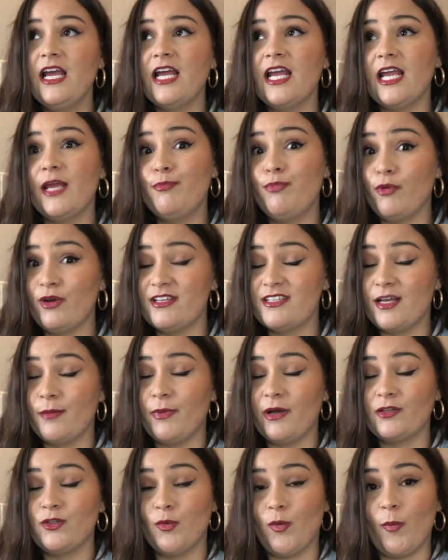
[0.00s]
Et pour les
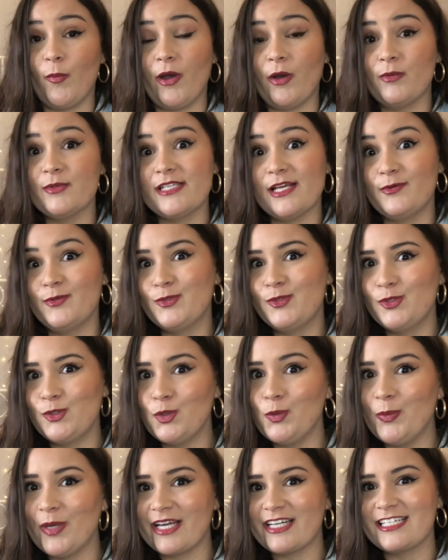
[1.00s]
appartements, par contre, ça coûte
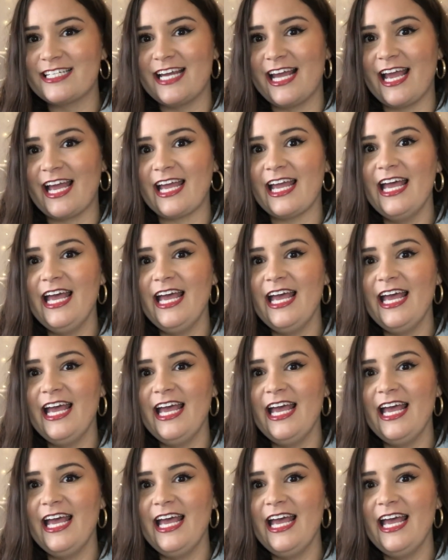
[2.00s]
super cher.